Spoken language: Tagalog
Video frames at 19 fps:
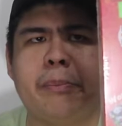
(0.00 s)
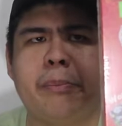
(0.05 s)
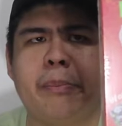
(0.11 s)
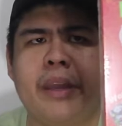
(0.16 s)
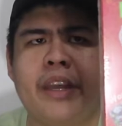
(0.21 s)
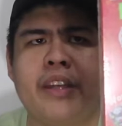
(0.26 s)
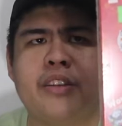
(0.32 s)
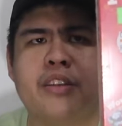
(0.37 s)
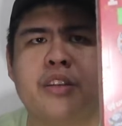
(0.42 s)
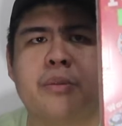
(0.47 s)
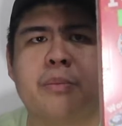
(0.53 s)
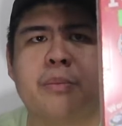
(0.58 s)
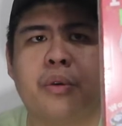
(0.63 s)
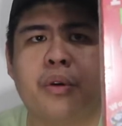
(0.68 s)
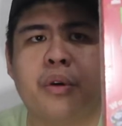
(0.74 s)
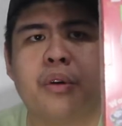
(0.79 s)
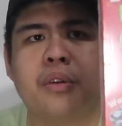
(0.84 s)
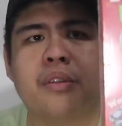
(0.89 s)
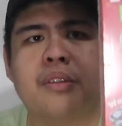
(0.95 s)
page
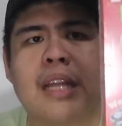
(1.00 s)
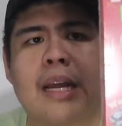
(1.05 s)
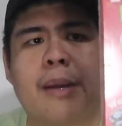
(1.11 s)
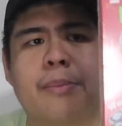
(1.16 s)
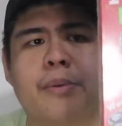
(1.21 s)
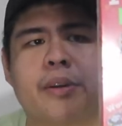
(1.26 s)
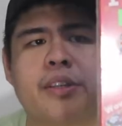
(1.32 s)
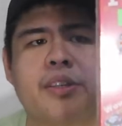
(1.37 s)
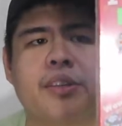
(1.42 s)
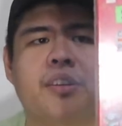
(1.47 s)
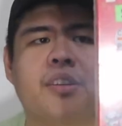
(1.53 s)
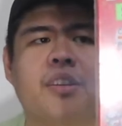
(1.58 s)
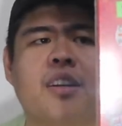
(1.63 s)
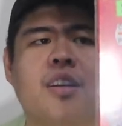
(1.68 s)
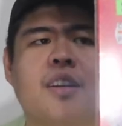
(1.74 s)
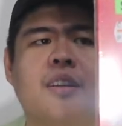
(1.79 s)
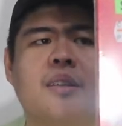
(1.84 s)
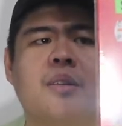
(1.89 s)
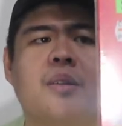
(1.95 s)
book tapos you're
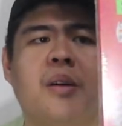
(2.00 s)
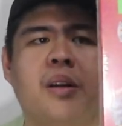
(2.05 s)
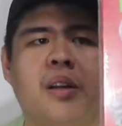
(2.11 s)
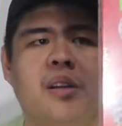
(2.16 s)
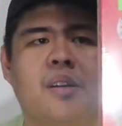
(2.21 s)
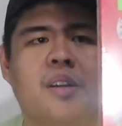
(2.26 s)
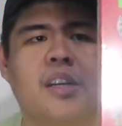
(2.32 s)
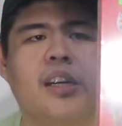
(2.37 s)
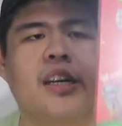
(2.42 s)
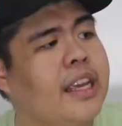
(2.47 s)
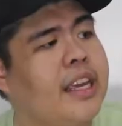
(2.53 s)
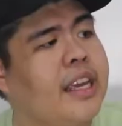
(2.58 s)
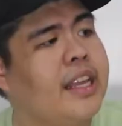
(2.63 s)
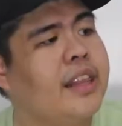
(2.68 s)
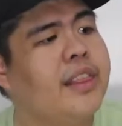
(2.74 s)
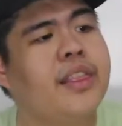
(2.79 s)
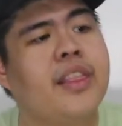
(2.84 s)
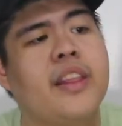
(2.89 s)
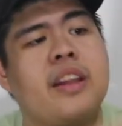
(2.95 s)
gonna color
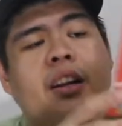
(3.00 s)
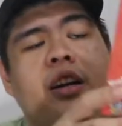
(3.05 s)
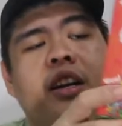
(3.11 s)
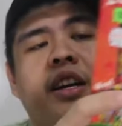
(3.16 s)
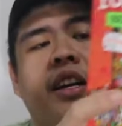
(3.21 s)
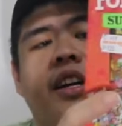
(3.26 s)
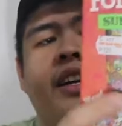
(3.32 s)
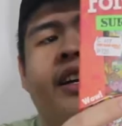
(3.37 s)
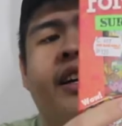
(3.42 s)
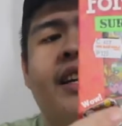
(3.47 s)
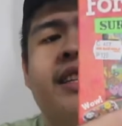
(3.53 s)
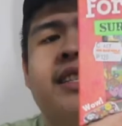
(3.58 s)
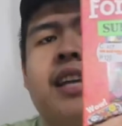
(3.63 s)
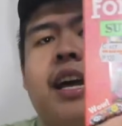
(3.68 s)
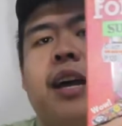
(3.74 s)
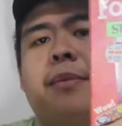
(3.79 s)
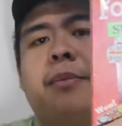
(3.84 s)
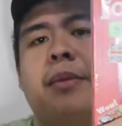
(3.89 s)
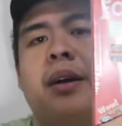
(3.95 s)
and there are
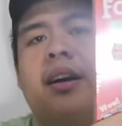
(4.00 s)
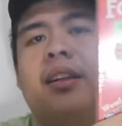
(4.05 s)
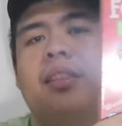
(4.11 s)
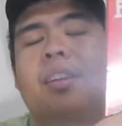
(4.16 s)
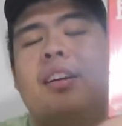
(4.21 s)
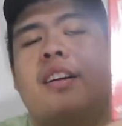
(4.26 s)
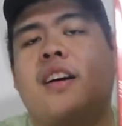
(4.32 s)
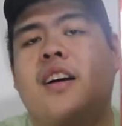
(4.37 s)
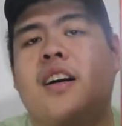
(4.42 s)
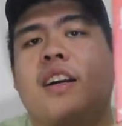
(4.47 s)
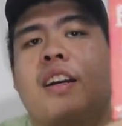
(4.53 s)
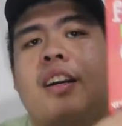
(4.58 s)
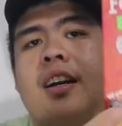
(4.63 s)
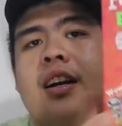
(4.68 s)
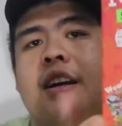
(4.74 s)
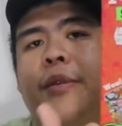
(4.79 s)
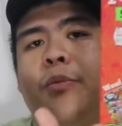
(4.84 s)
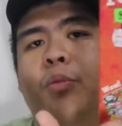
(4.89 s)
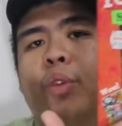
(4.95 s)
kasama, there are
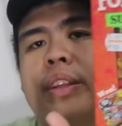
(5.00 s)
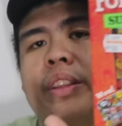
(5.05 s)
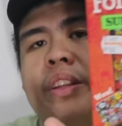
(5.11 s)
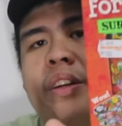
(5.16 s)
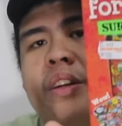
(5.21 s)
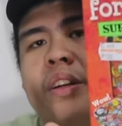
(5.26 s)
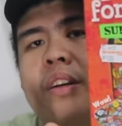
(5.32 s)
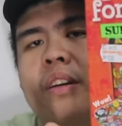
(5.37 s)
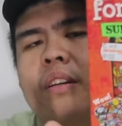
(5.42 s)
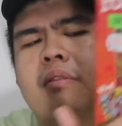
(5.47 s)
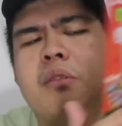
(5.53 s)
uh, water,